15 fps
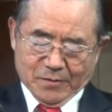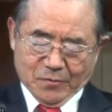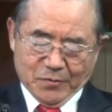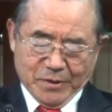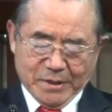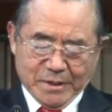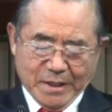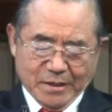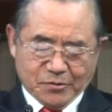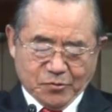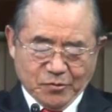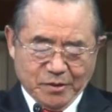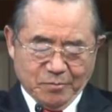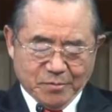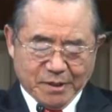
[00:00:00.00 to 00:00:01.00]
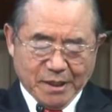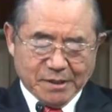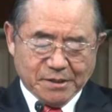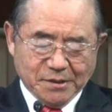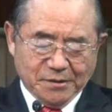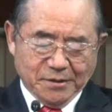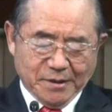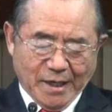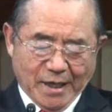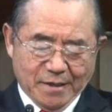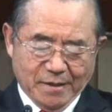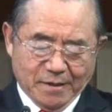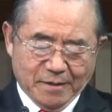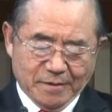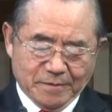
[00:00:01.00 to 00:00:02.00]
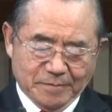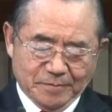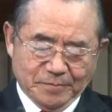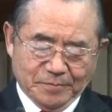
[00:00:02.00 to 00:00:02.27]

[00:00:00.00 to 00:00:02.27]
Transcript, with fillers: 우리 예수님께서 어느 날